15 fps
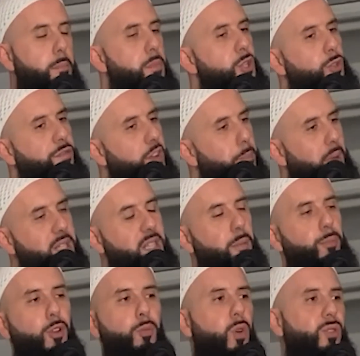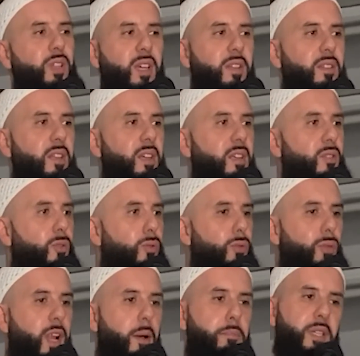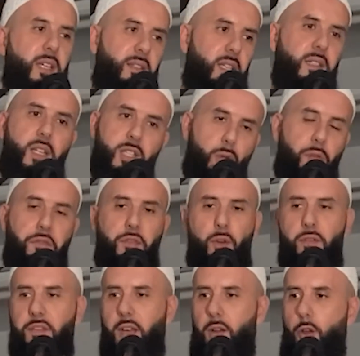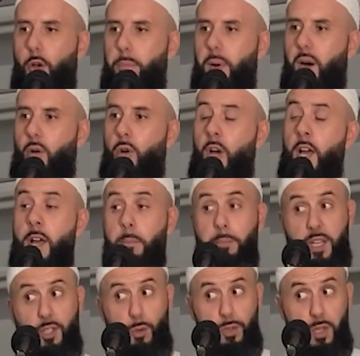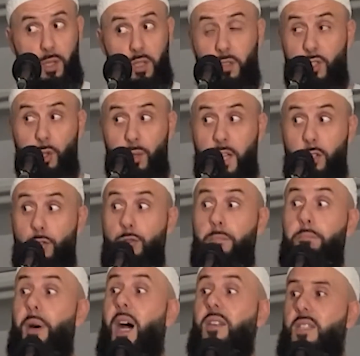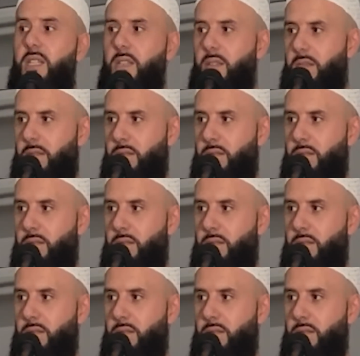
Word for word: Mais je ne vais pas simplement traiter de la piété des enfants envers leurs parents, parce que ce n'est qu'une partie.